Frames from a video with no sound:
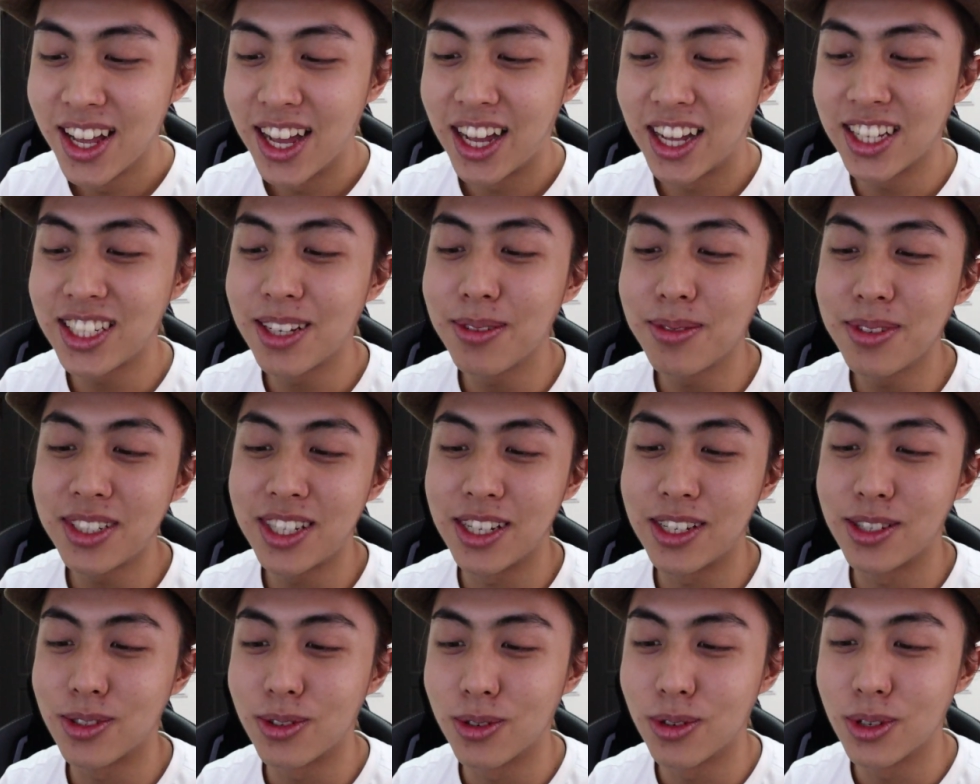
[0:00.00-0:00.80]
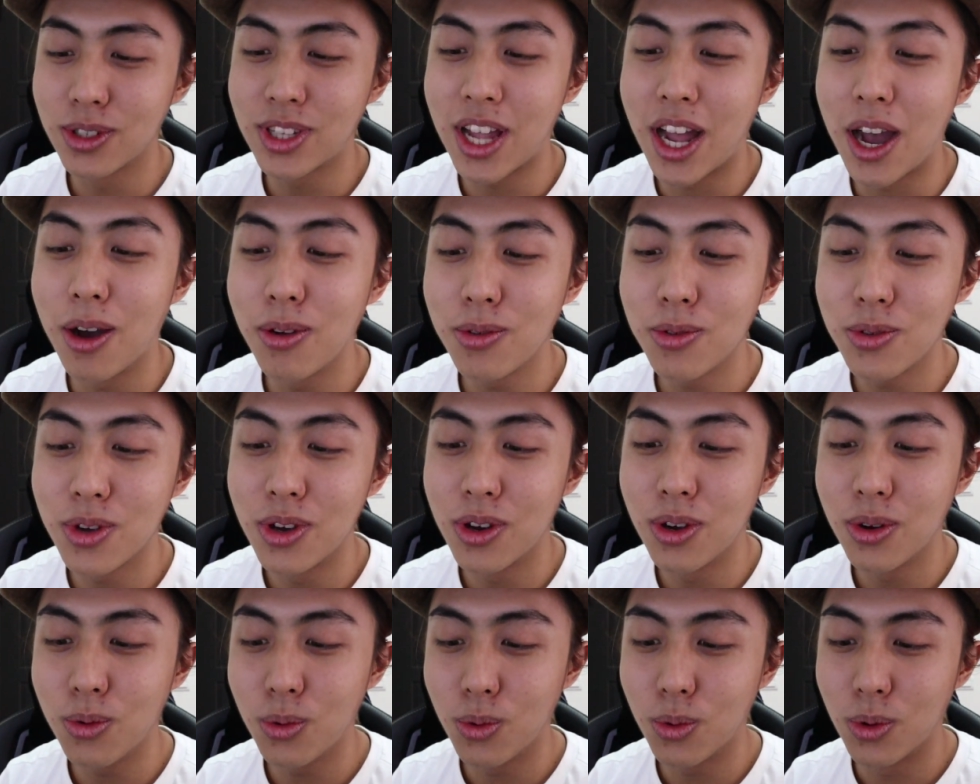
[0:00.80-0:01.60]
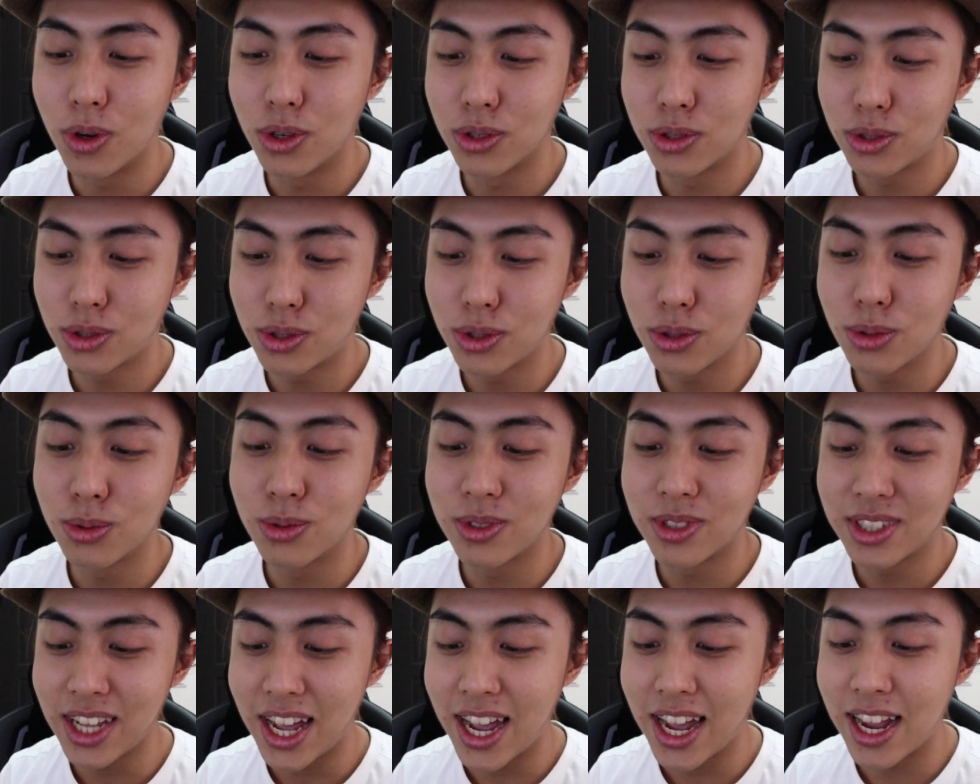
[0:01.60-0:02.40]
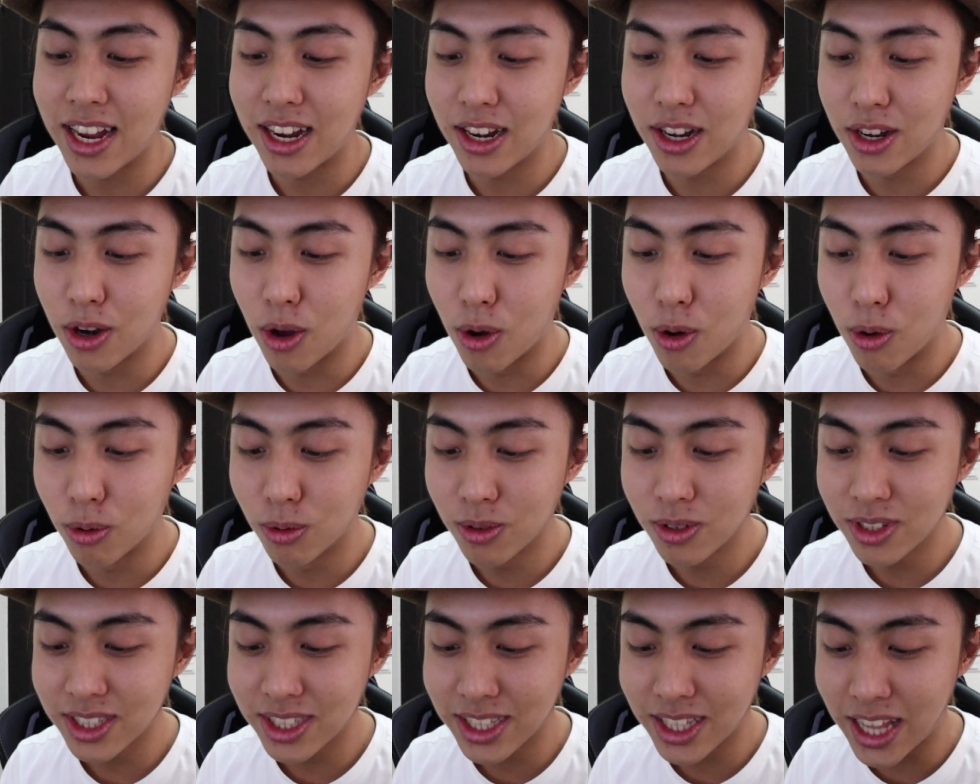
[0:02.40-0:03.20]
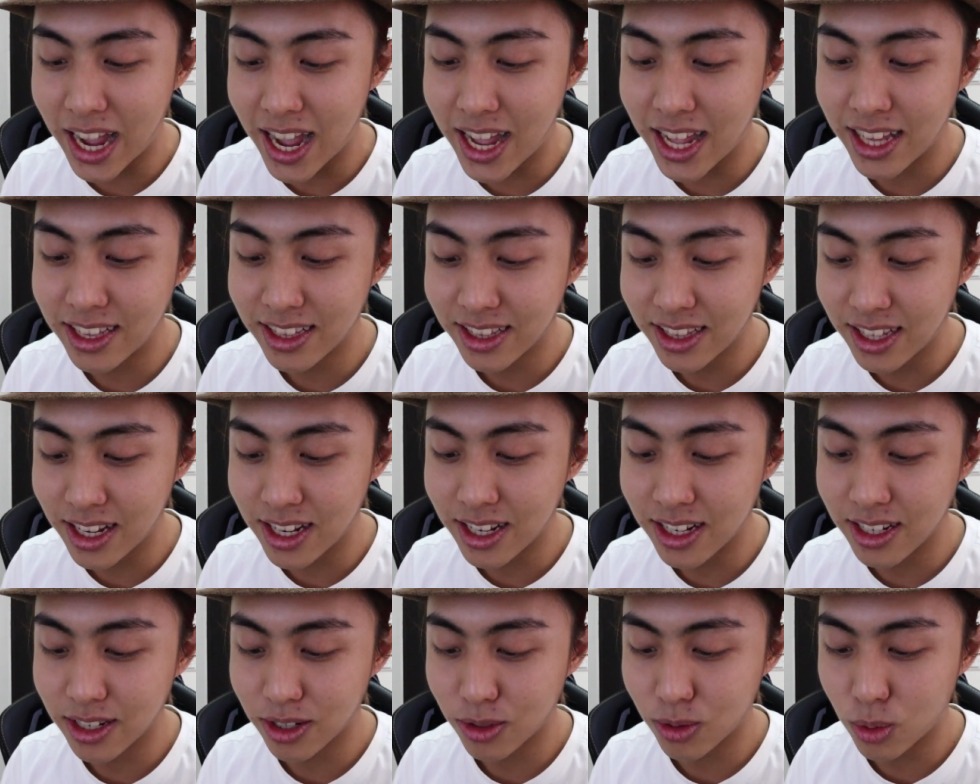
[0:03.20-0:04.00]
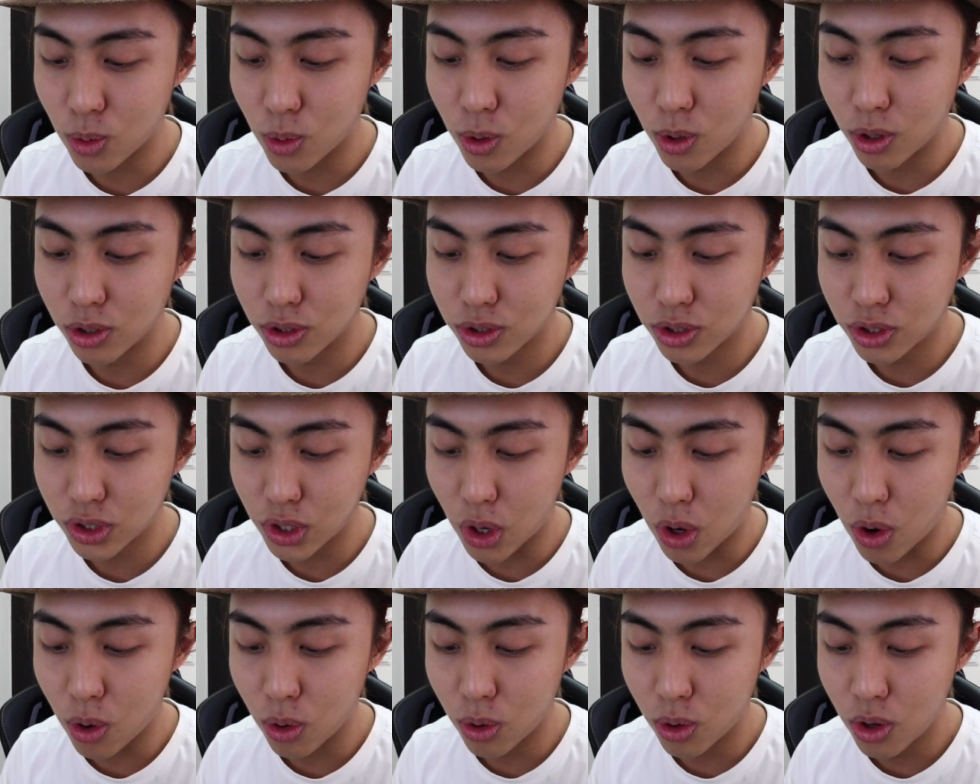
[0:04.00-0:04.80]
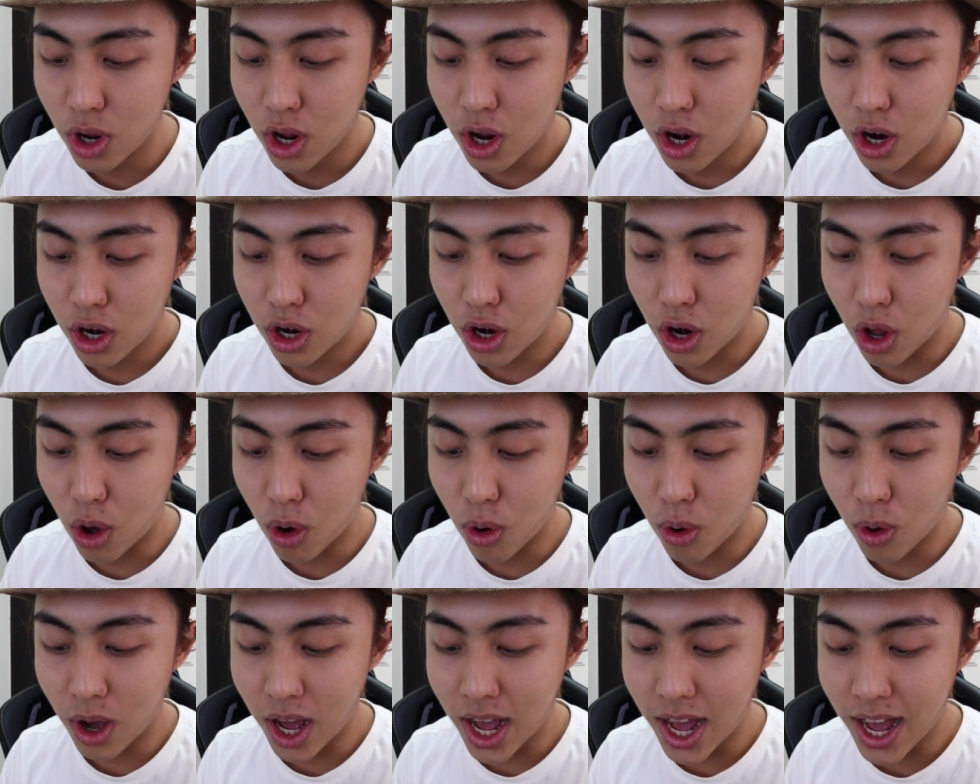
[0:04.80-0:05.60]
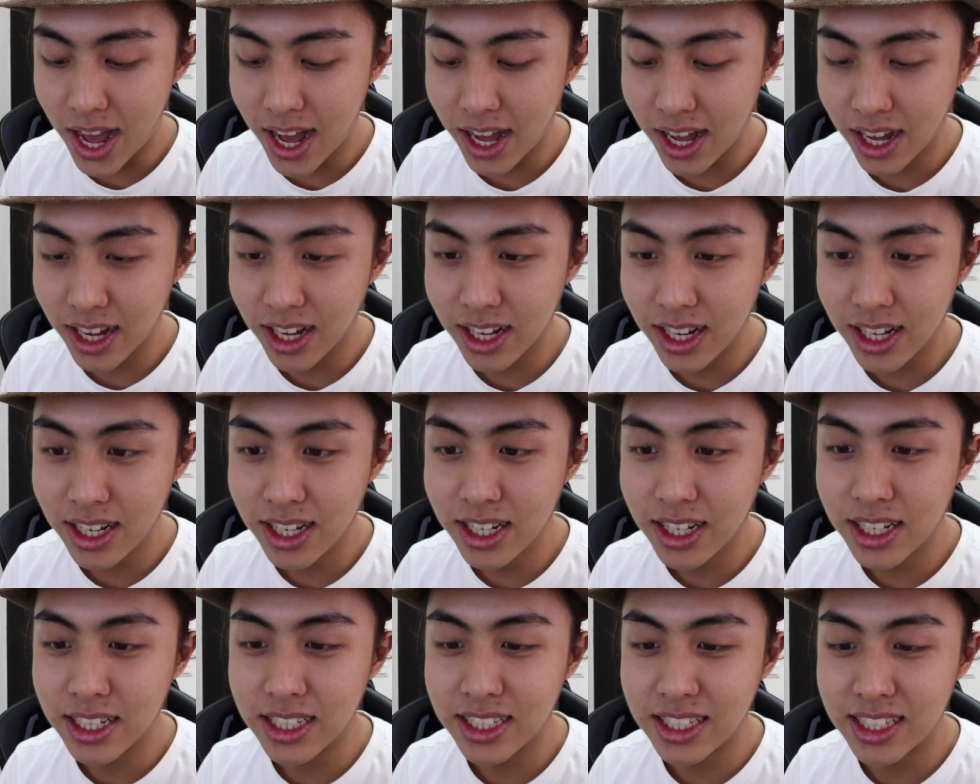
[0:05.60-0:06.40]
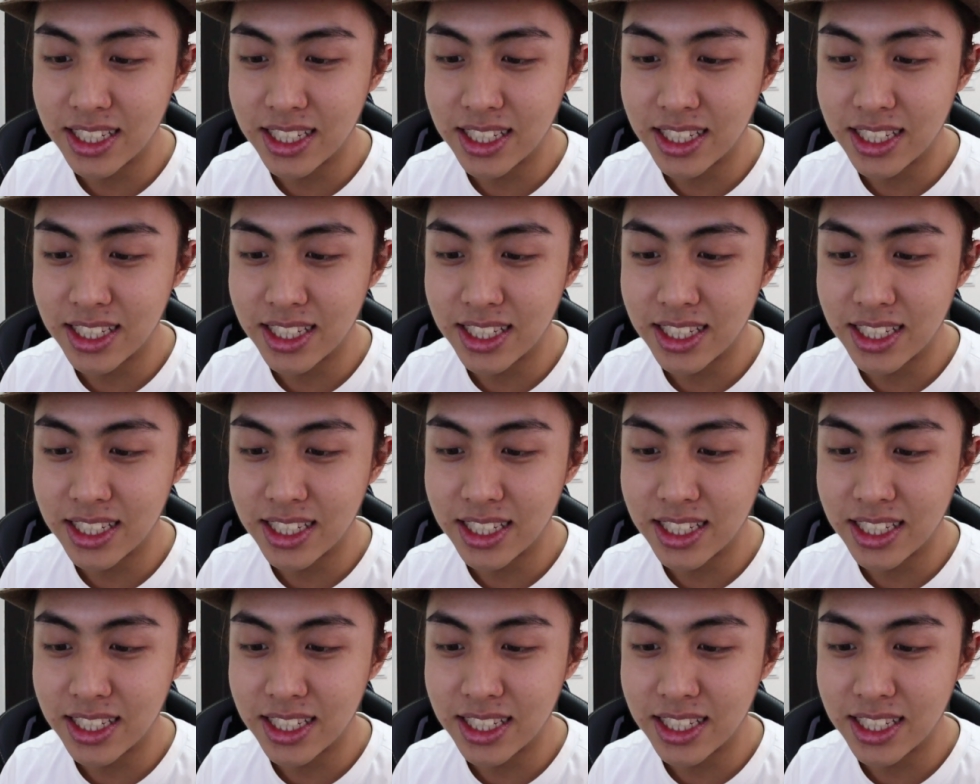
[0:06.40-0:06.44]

它上面写说，桃园我住在龙潭的国中龙安二